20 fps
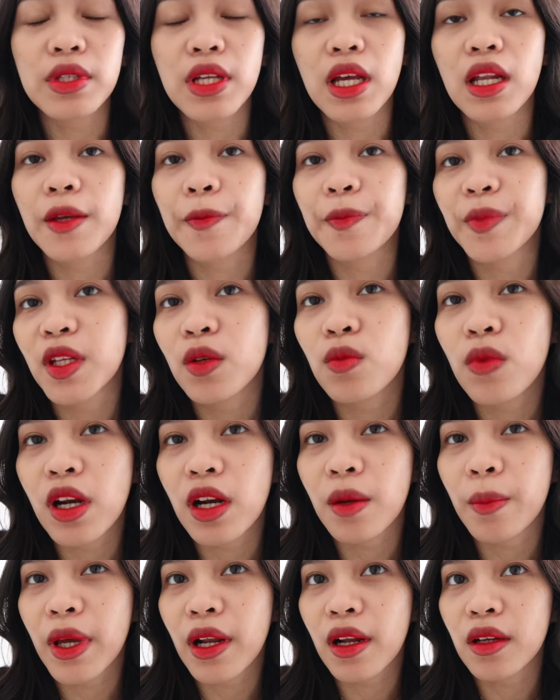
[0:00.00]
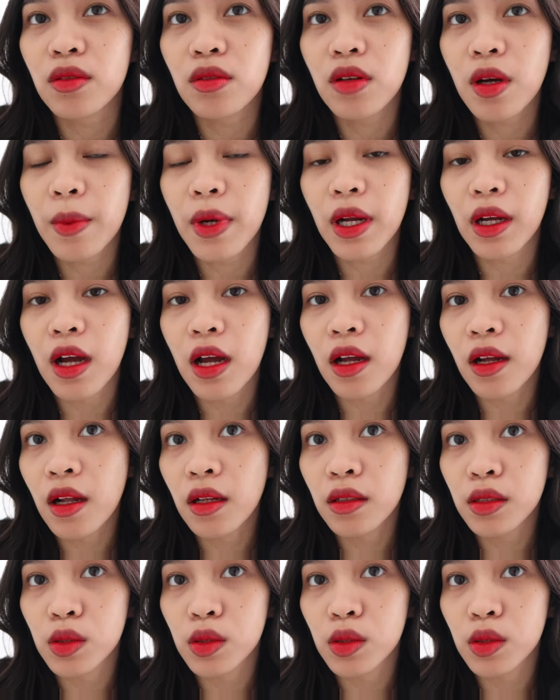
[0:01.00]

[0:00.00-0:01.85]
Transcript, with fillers: misalnya lip tint warna merah tuh gak pernah gagal